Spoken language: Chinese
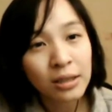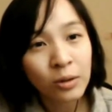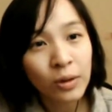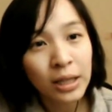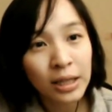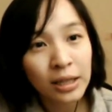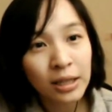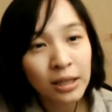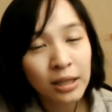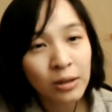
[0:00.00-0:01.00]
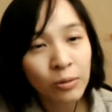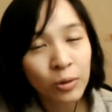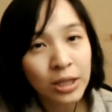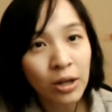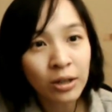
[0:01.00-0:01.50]
因为
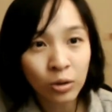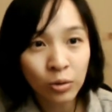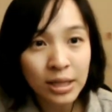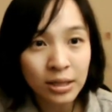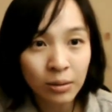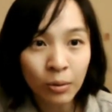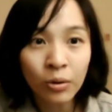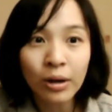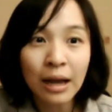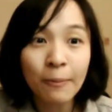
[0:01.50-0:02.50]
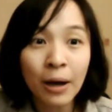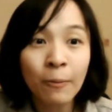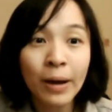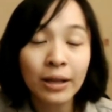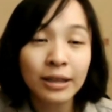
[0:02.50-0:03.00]
我找了很多译者朋友来帮
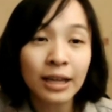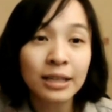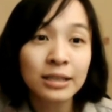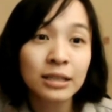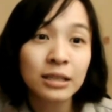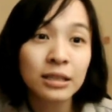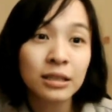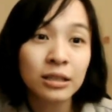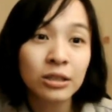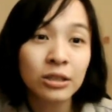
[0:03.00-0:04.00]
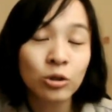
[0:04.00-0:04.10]
忙，那也是